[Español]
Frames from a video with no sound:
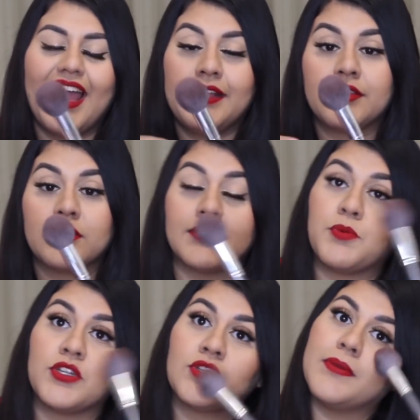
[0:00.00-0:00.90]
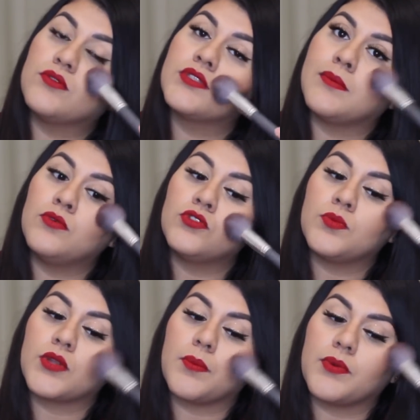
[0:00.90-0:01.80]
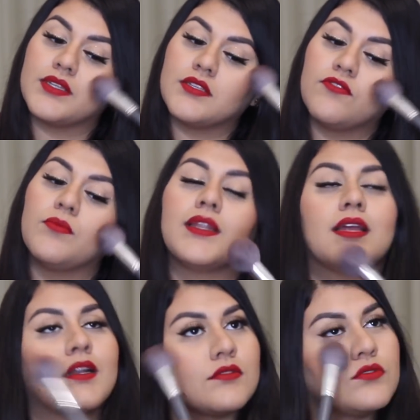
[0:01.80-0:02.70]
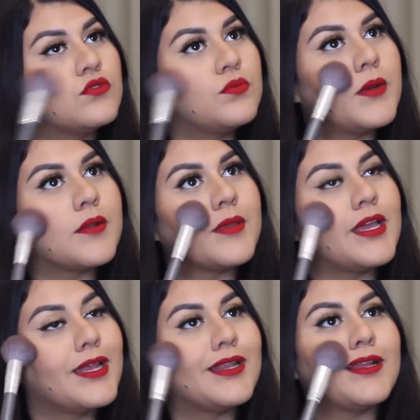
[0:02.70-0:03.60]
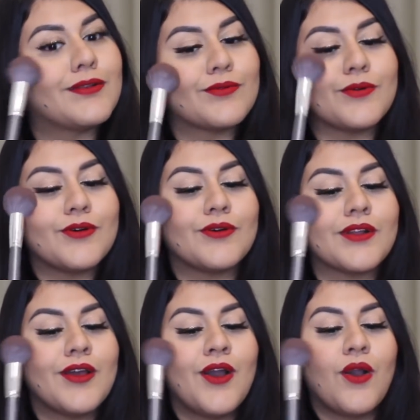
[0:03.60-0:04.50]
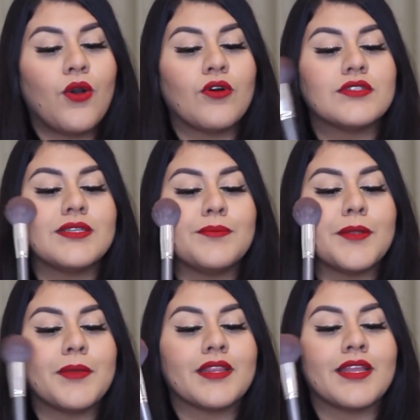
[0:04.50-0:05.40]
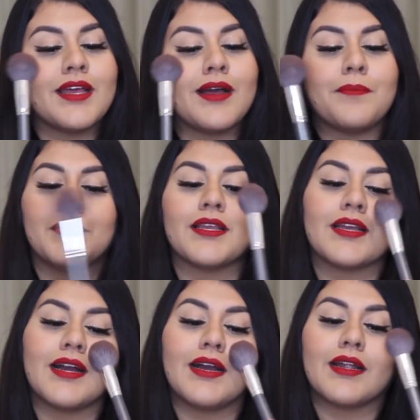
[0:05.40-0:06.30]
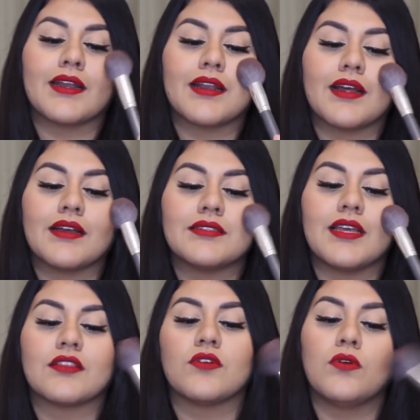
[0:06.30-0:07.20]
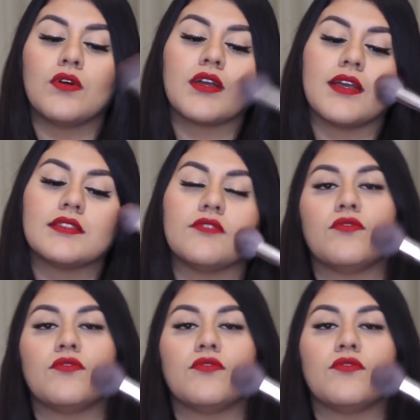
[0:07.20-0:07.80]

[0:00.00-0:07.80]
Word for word: Entonces, por eso me gusta mucho porque puedes difuminar súper bien el rubor o simplemente aplicar hacia toques,